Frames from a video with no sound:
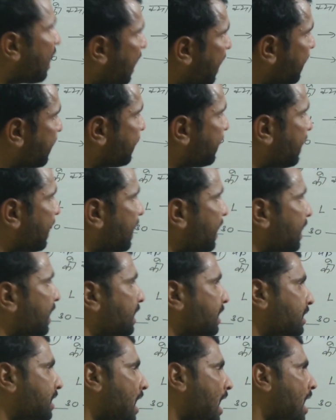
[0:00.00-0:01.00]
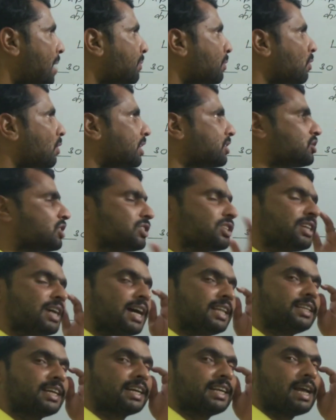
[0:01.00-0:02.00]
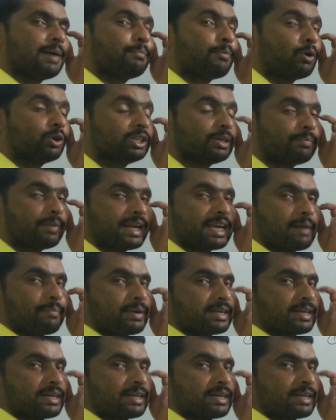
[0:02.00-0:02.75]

आएंगे ये आपको अच्छे से याद रखना है बहुत ही बढ़िया